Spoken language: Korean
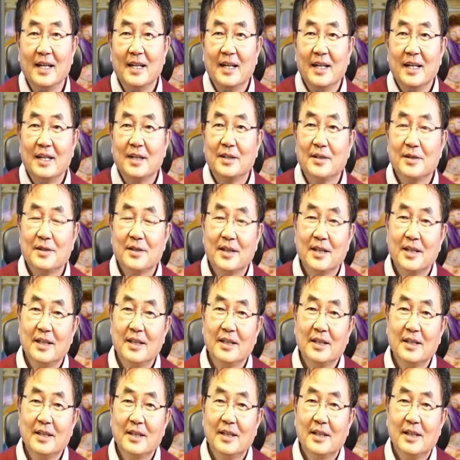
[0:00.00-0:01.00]

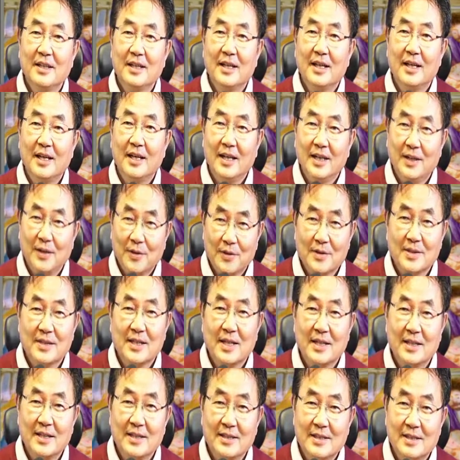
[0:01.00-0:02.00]
그렇게
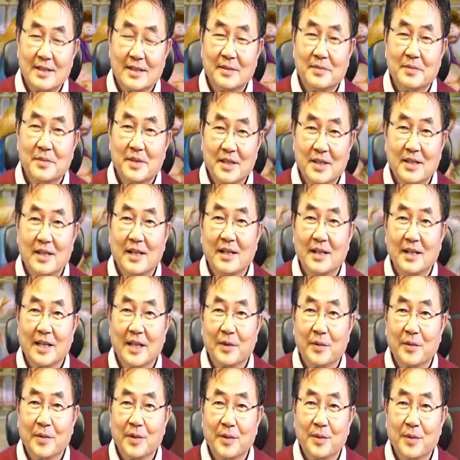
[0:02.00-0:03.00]
역사는 지금
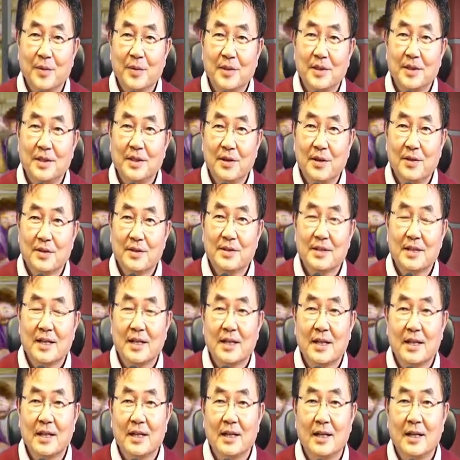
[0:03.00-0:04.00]
진행되고 있고 그
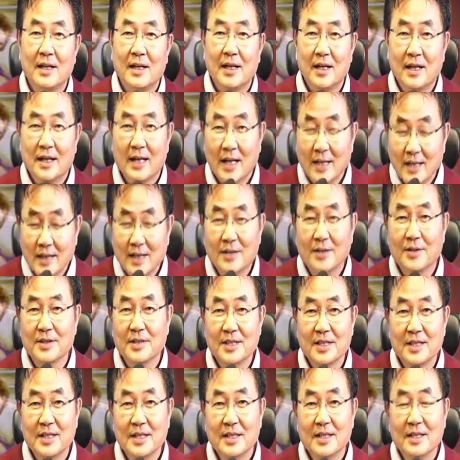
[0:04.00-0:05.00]
역사라는
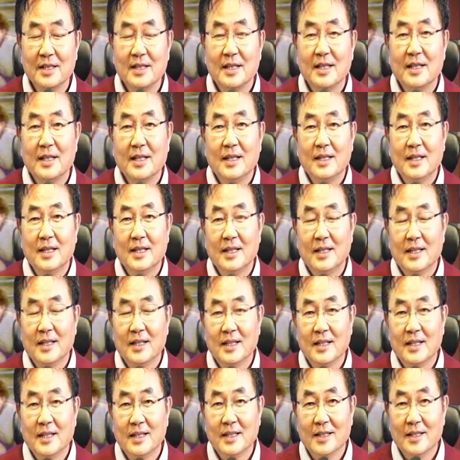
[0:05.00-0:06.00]
것이
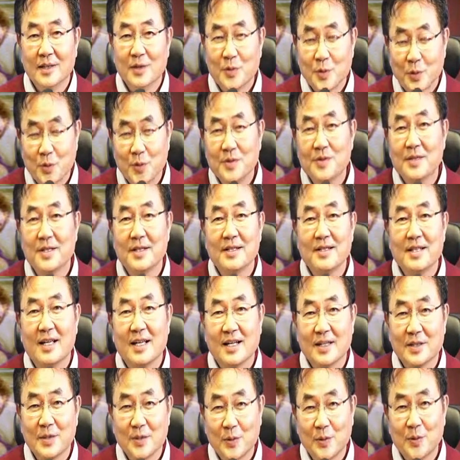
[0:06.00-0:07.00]
좋은
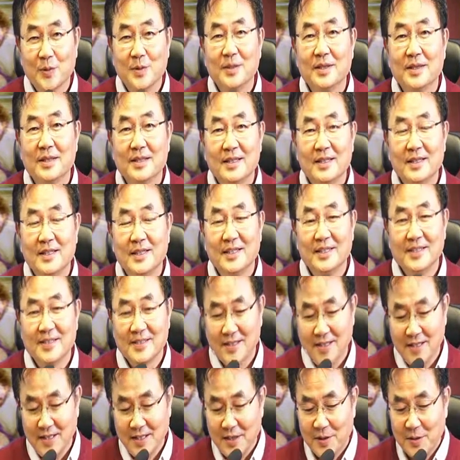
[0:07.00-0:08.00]
세상, 좋은
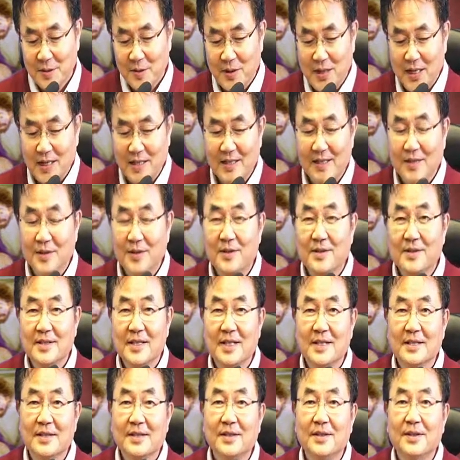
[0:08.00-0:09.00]
세계로 가는
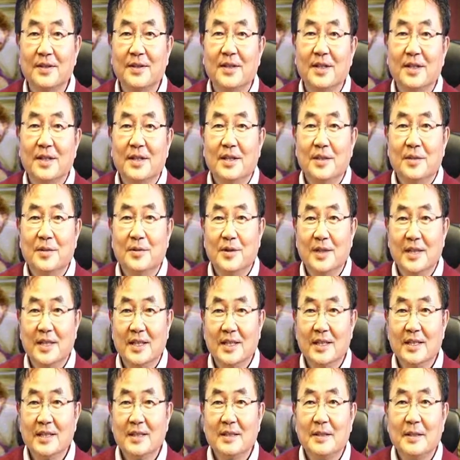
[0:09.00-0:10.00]
것에서
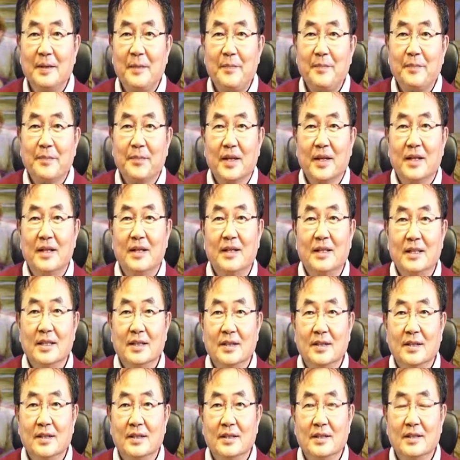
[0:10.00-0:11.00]
우리는 어,
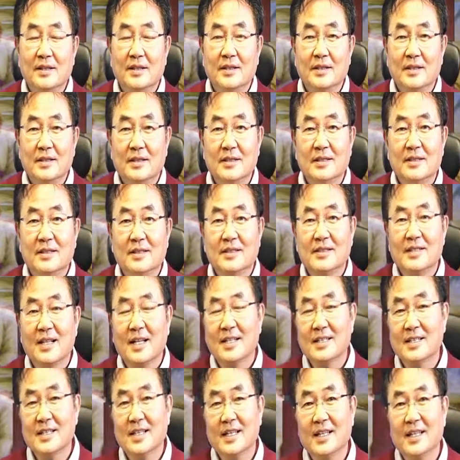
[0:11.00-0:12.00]
이런 그
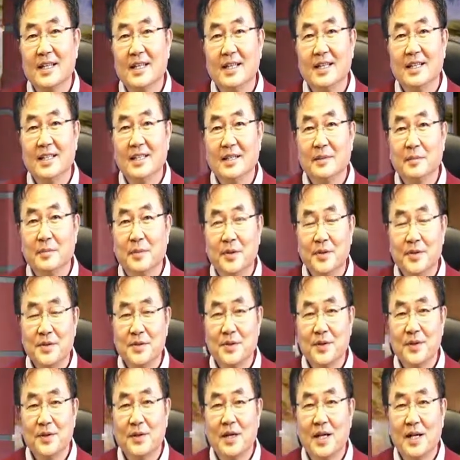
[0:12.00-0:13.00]
창세기에 있는
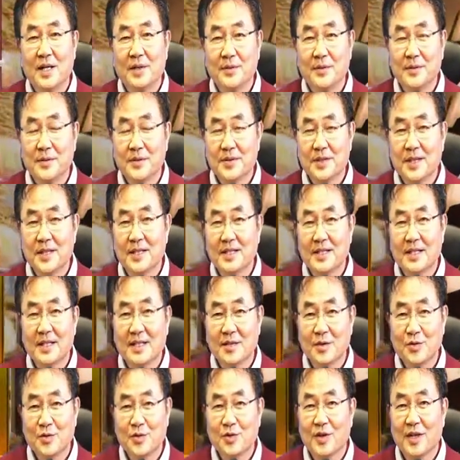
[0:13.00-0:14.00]
번성하고
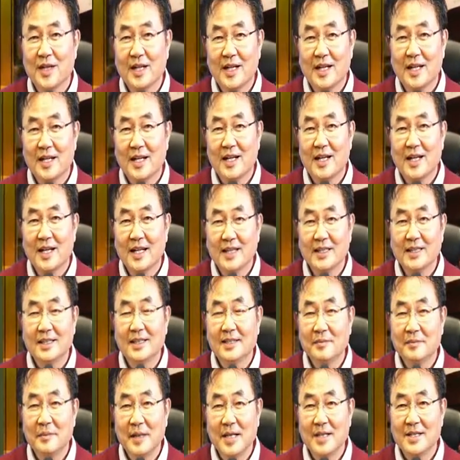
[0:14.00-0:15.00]
세상을 주관하라
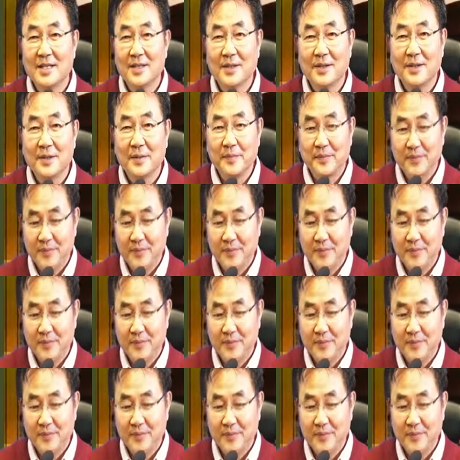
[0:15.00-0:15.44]
했던 말처럼